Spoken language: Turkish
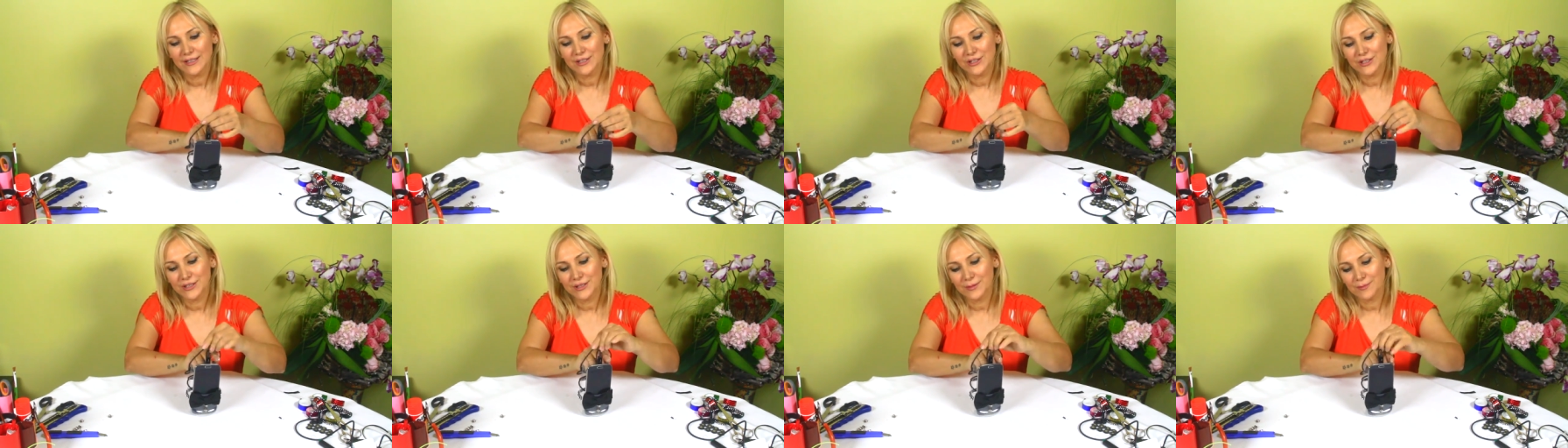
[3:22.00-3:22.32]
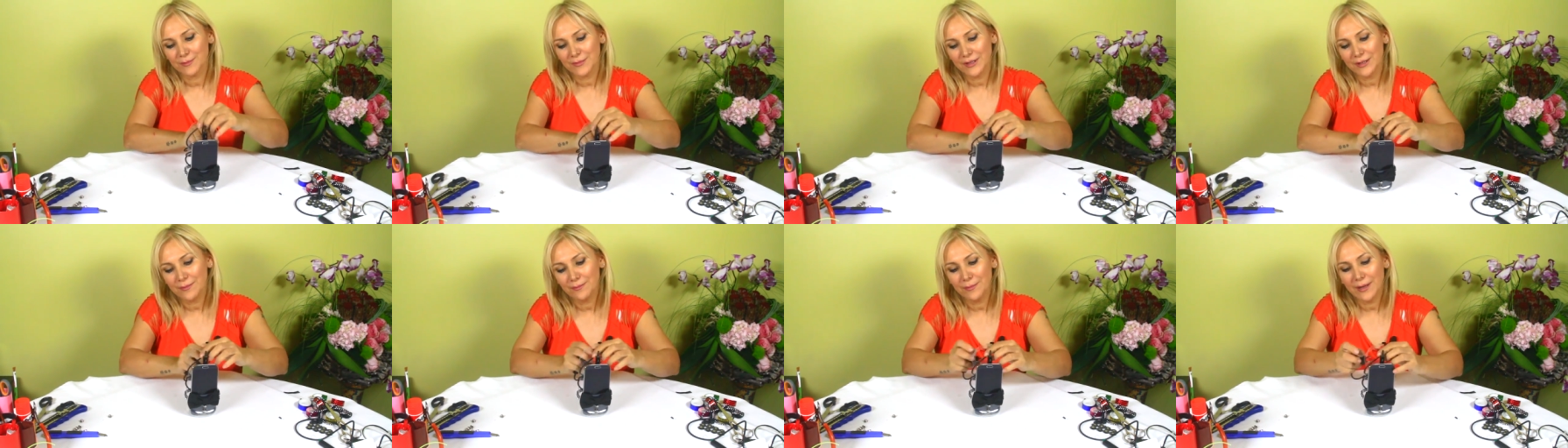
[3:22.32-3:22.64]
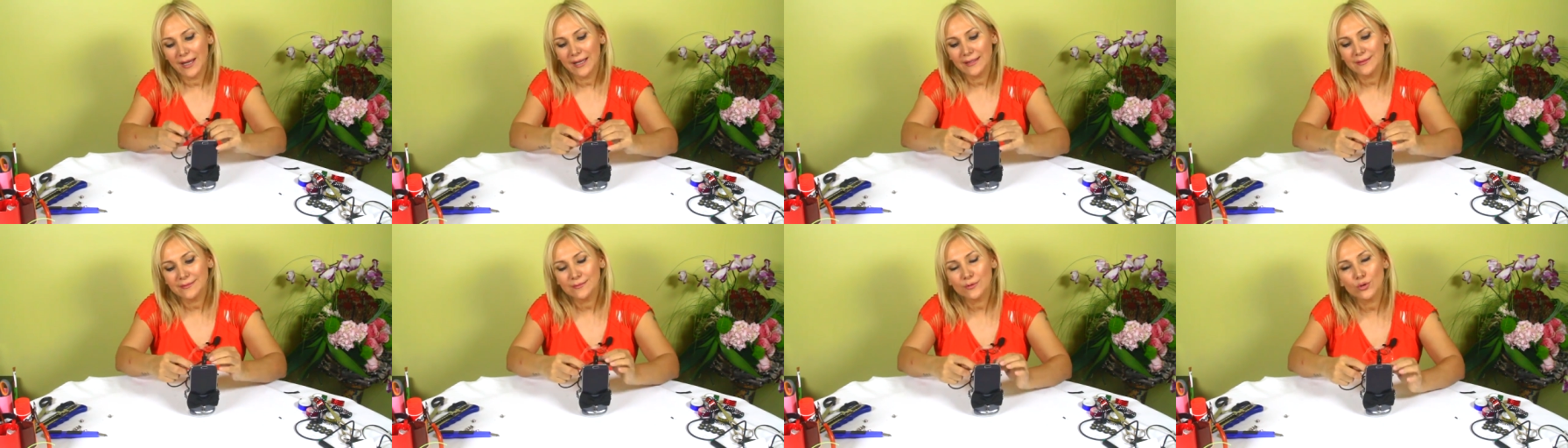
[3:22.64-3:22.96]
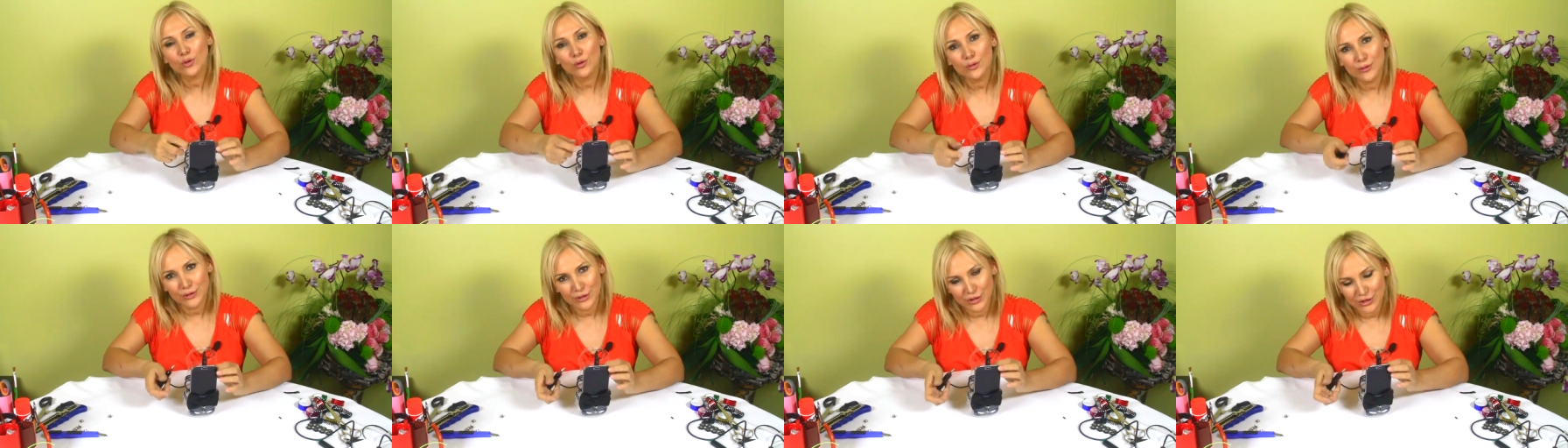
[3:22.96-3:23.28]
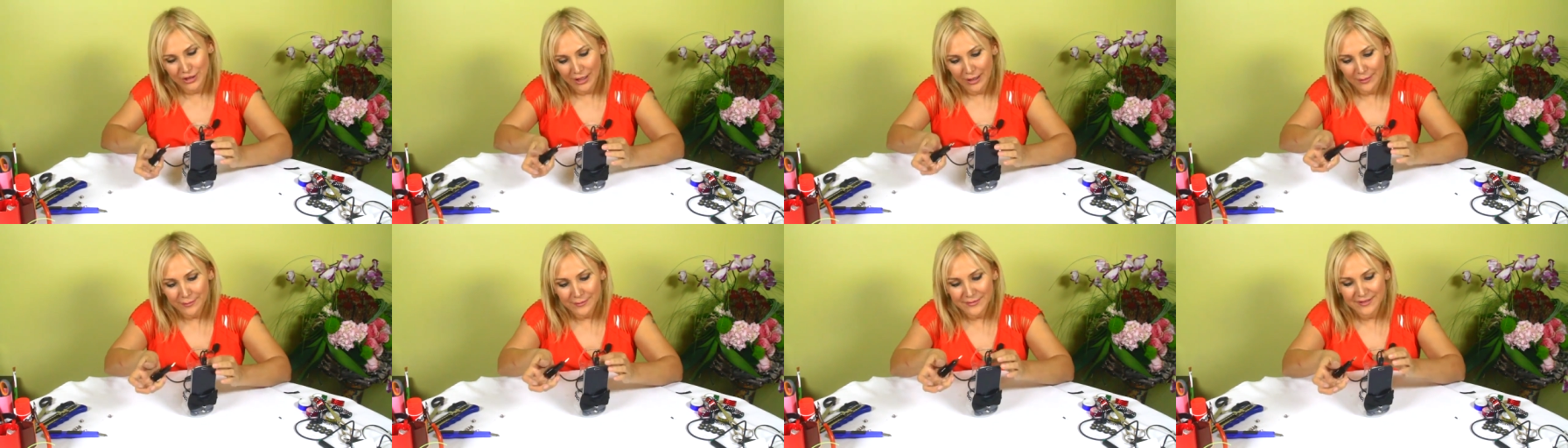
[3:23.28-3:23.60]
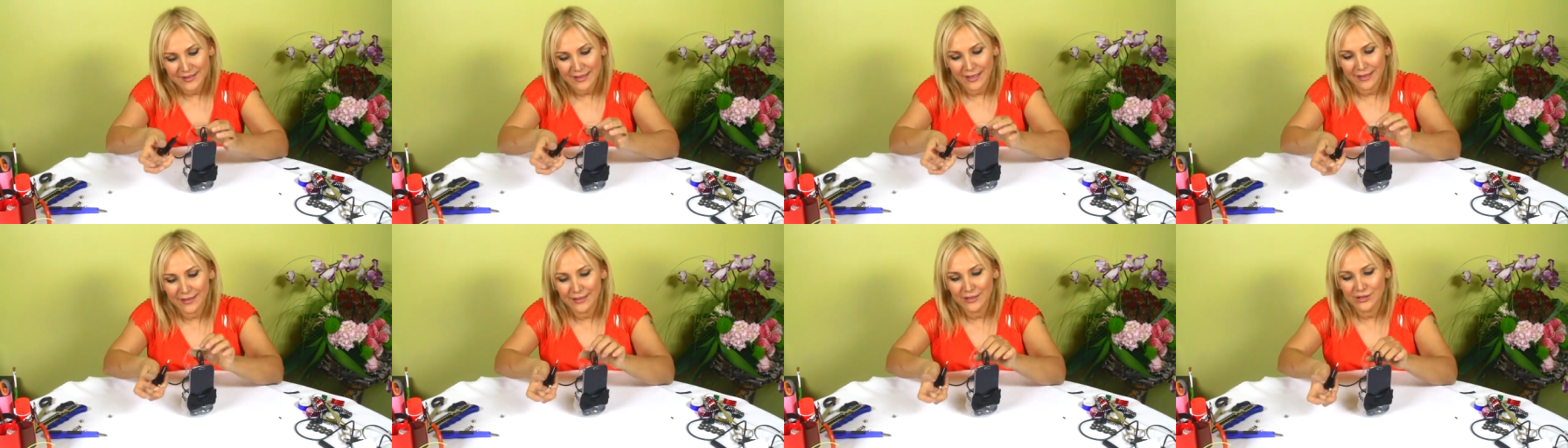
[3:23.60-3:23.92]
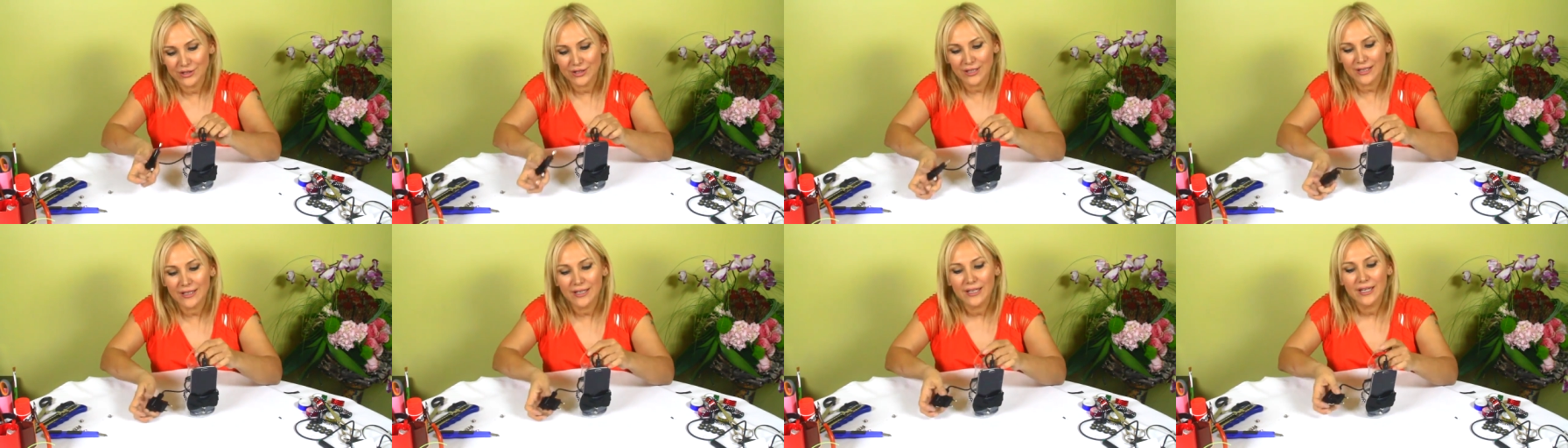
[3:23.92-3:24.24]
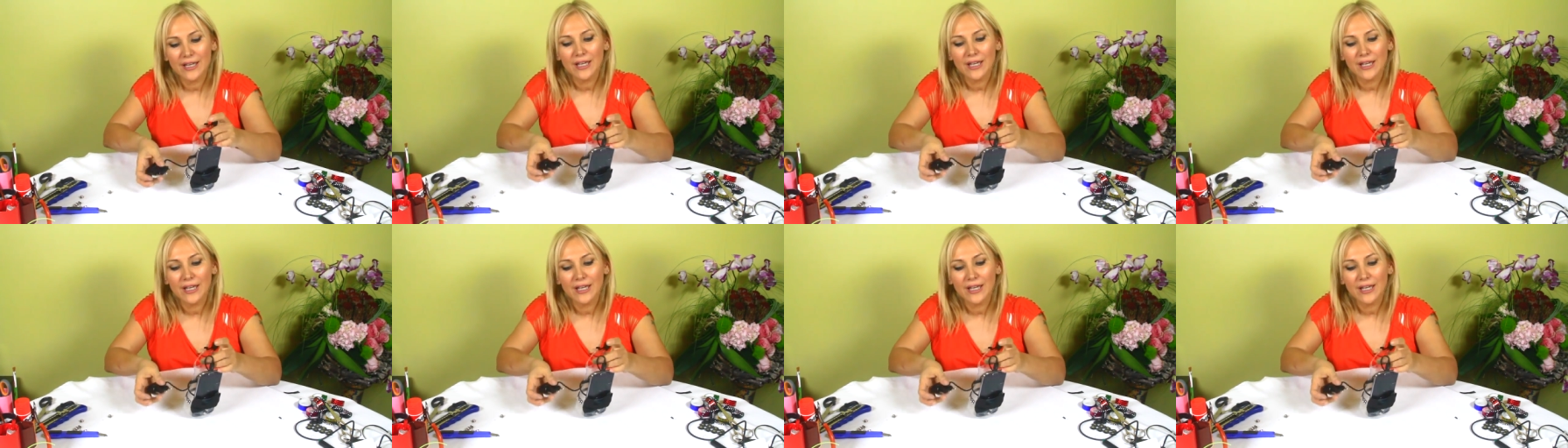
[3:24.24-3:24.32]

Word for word: Şimdi ben dolayacağım sadece